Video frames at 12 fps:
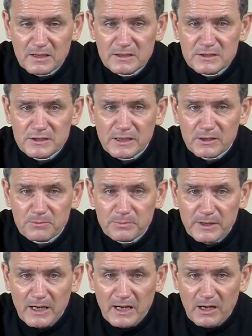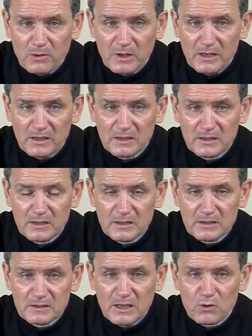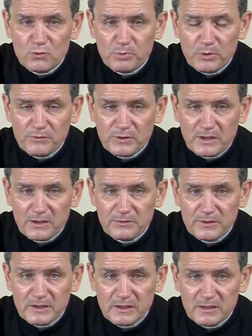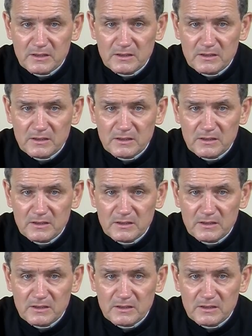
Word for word: cierpiała na upływ krwi.